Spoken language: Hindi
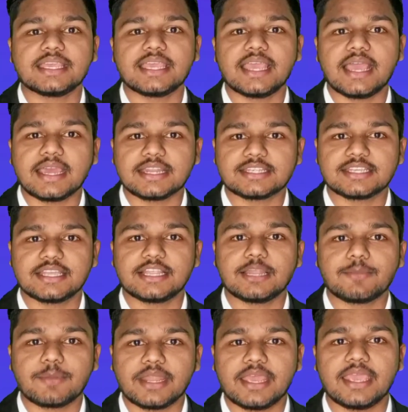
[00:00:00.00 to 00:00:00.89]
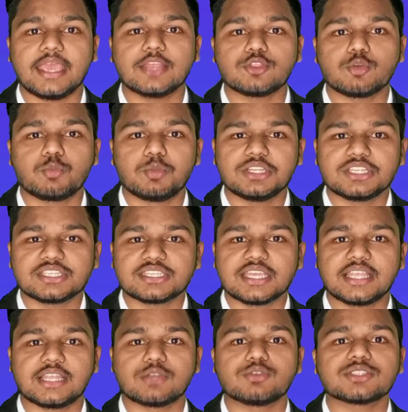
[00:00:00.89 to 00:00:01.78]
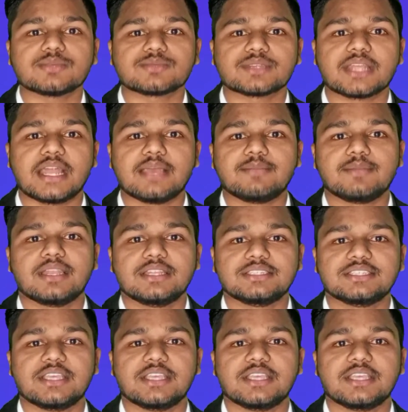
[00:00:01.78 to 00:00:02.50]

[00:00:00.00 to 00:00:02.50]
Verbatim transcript: चाहेंगे अगर चैनल पर नए हैं तो प्लीज चैनल को सब्सक्राइब कर